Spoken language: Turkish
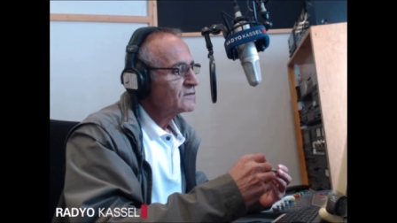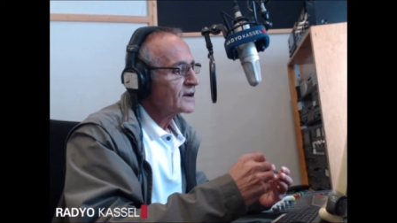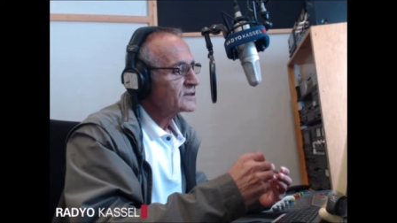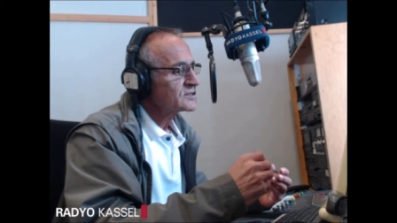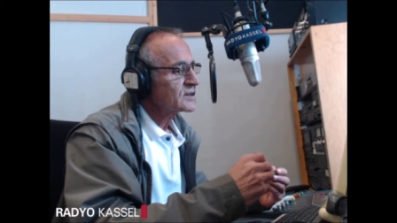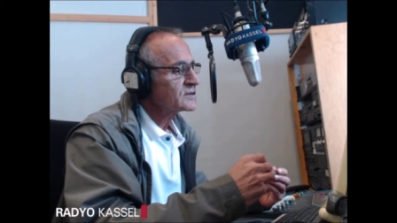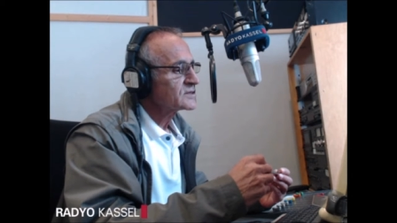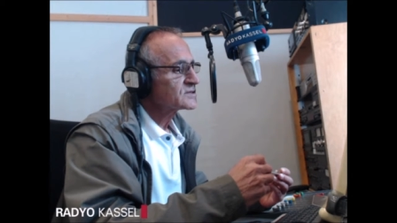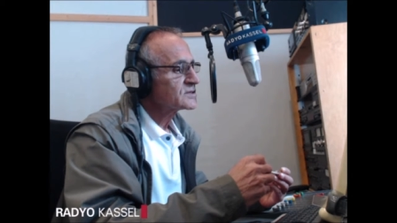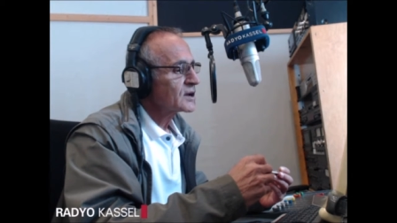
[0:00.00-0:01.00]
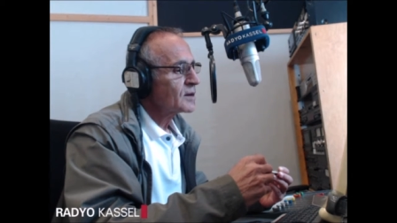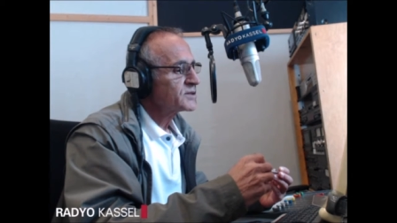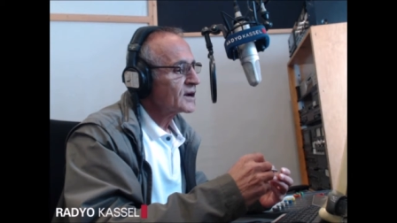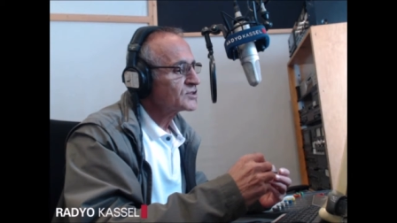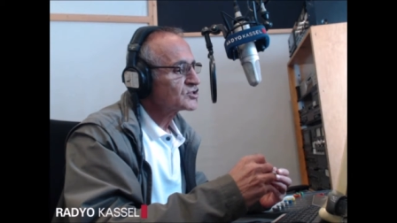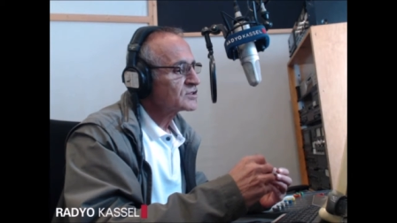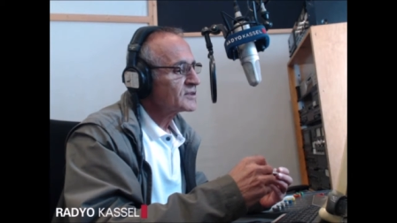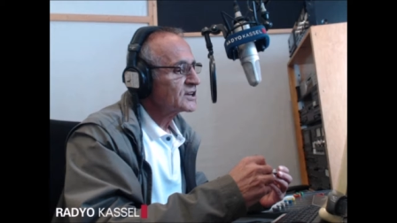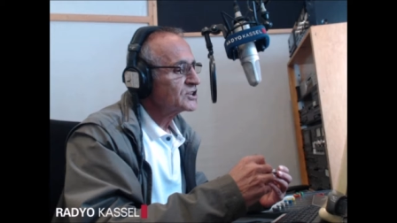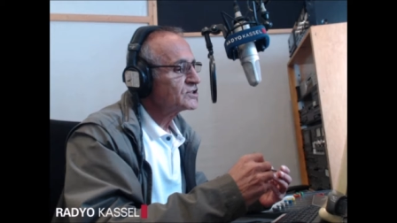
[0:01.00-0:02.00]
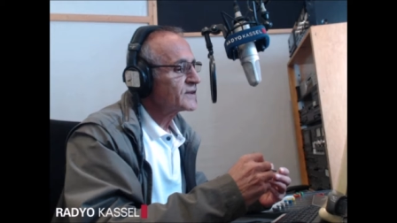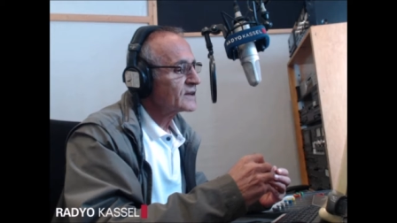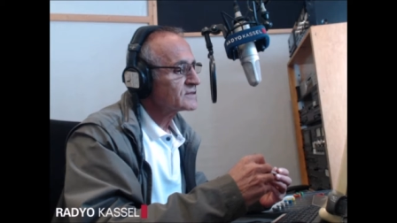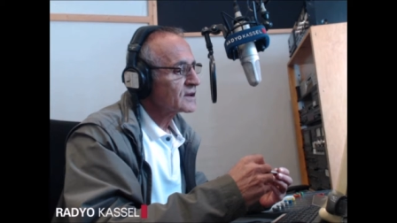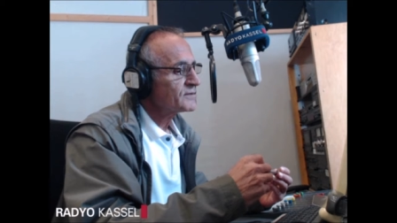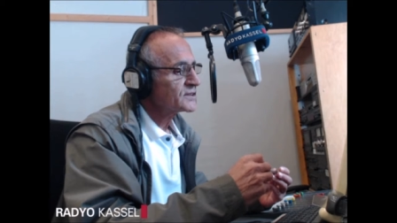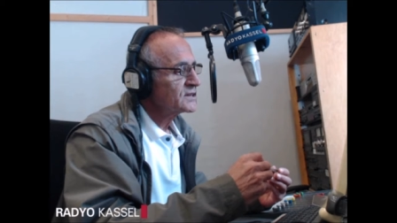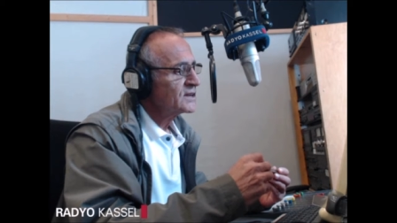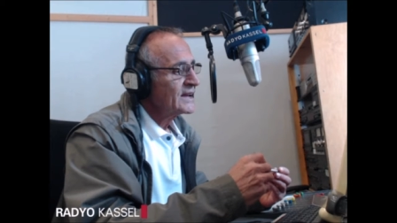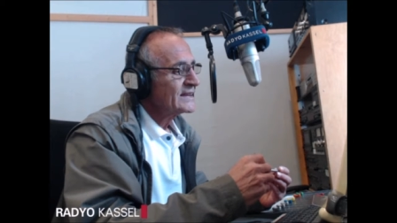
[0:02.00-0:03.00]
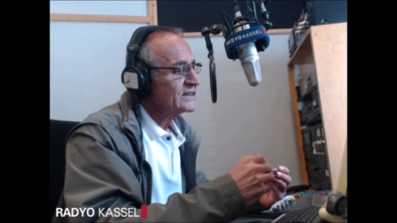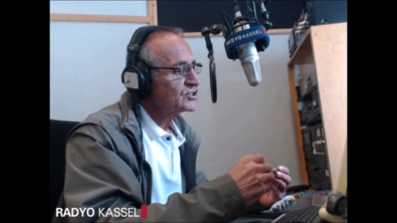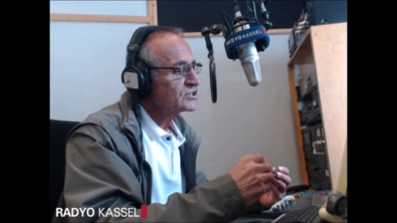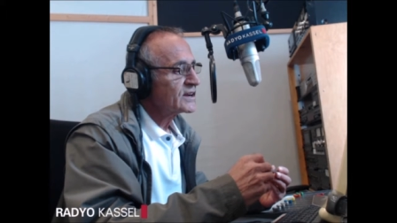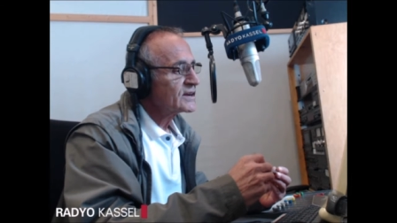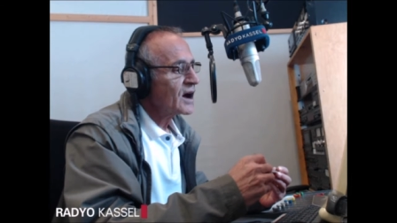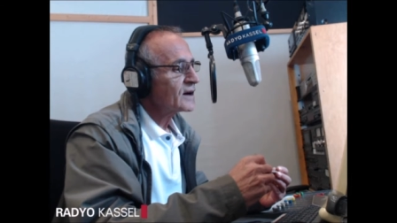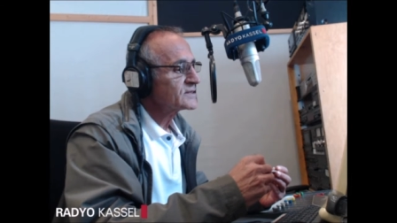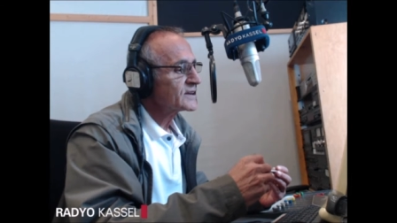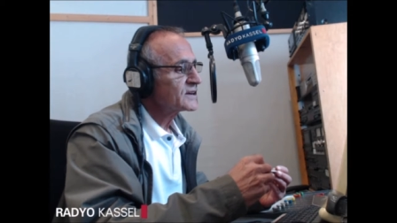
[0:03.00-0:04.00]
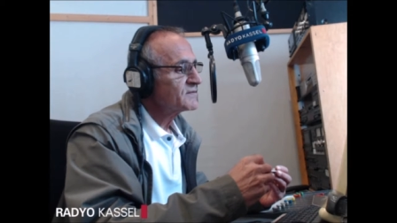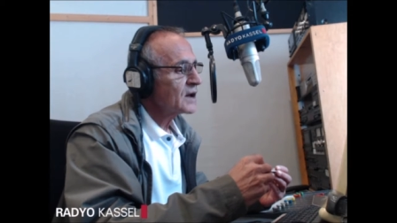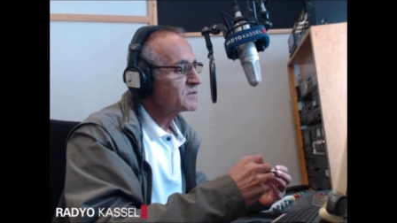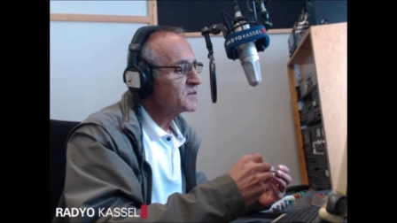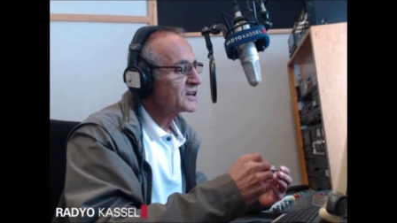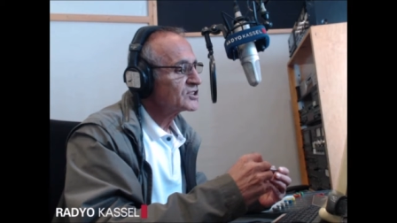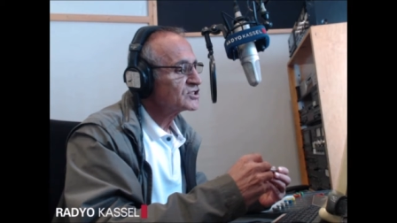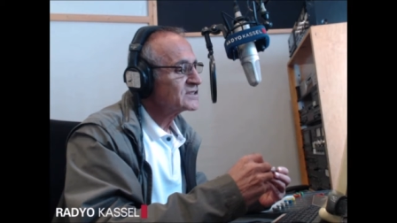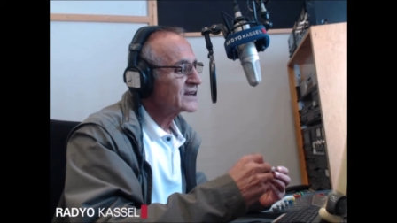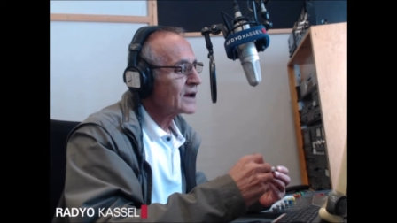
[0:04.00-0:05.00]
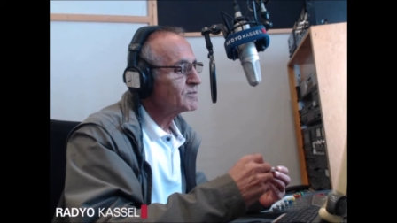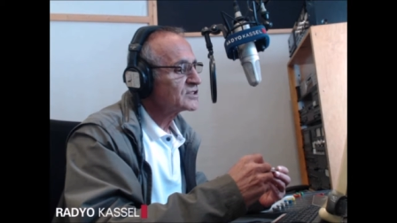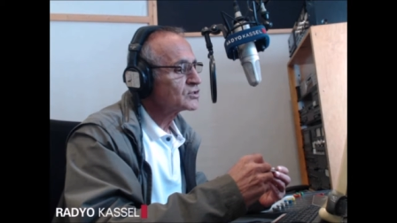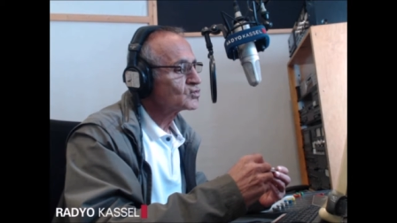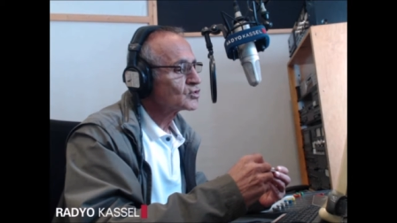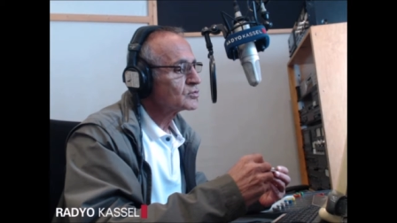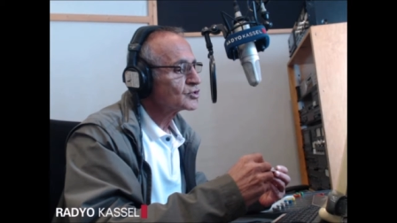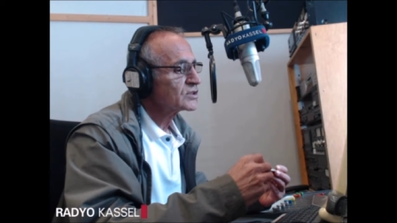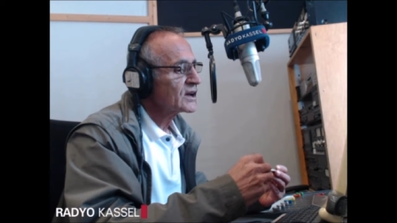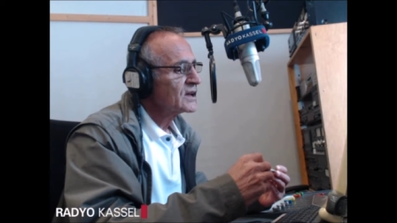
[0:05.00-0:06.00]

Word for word: Verdi Sendikası'ndan yapılan açıklamada işveren tarafının işçilerin haklarını vermemek için direnmesi durumunda